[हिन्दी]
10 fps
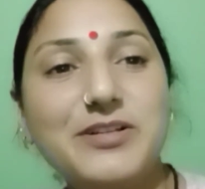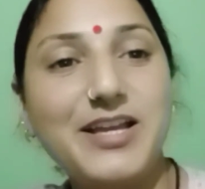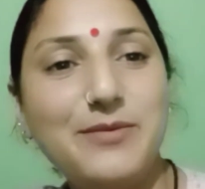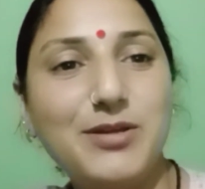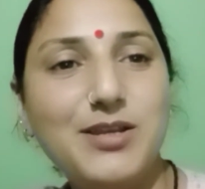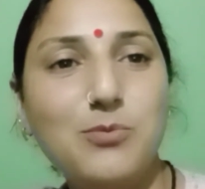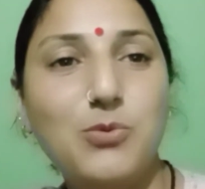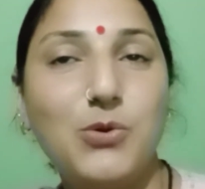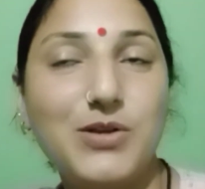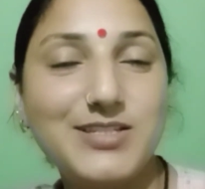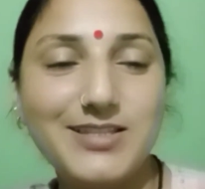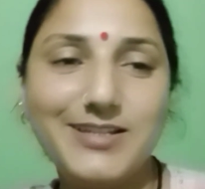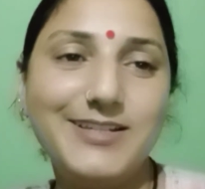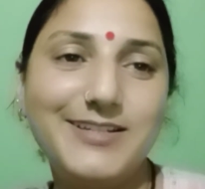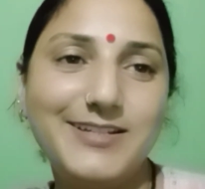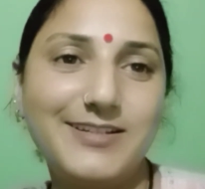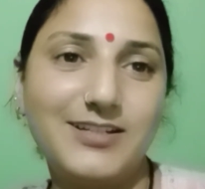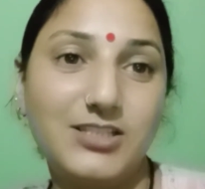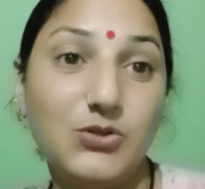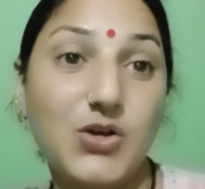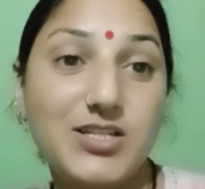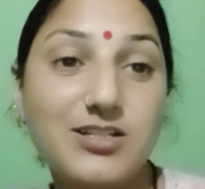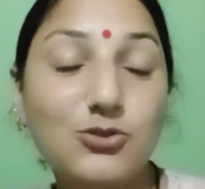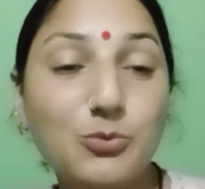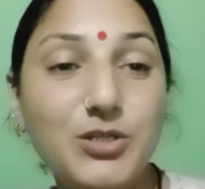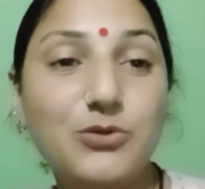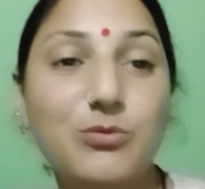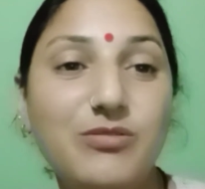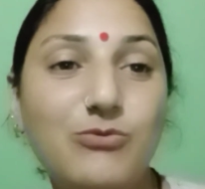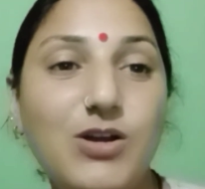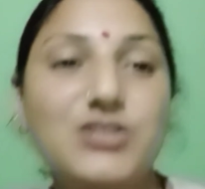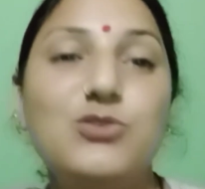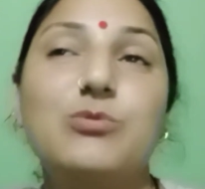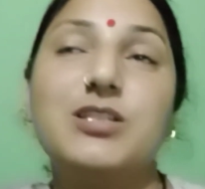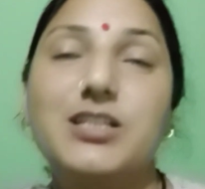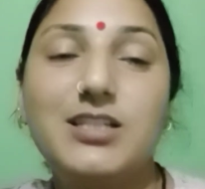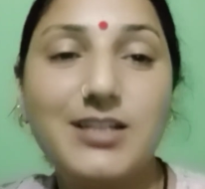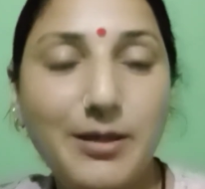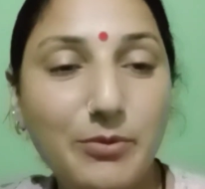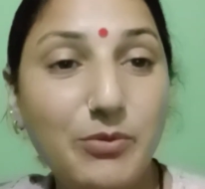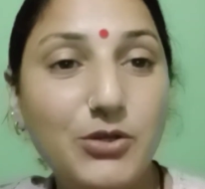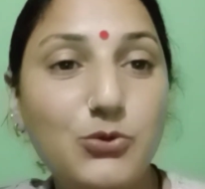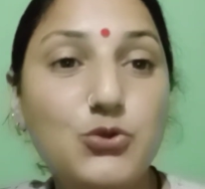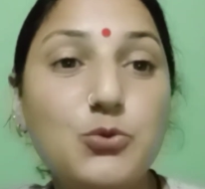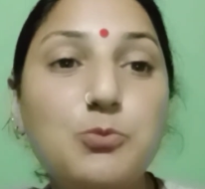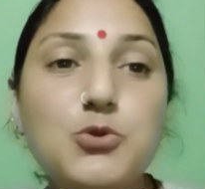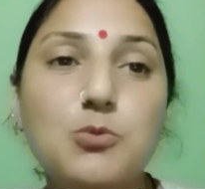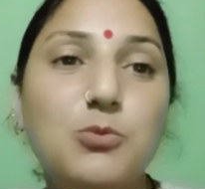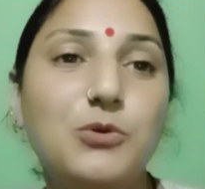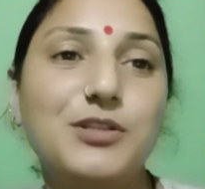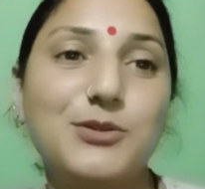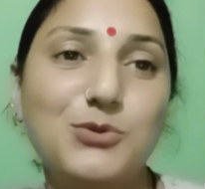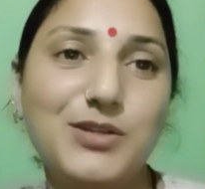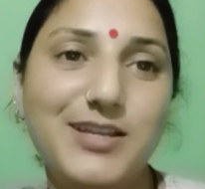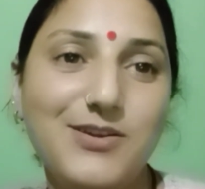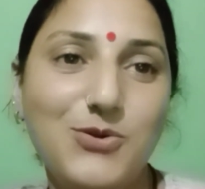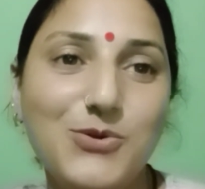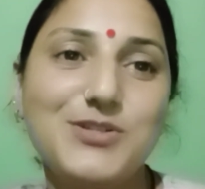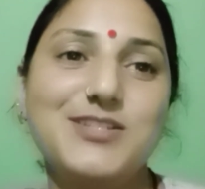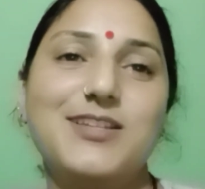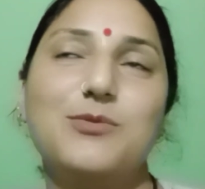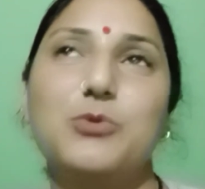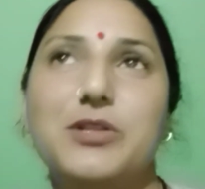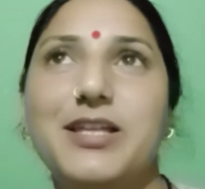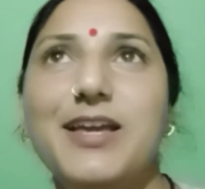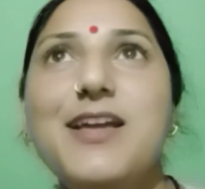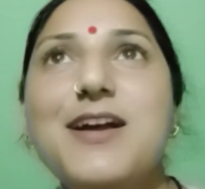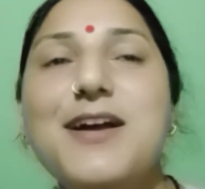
कई बार ना बहुत ज़्यादा इरीटेट करते हैं और आजकल तो बिल्कुल भी वॉइस ओवर देते टाइम ही मैं इनको चुप चुप बोलती हूँ तो ये और ज़्यादा बोलते हैं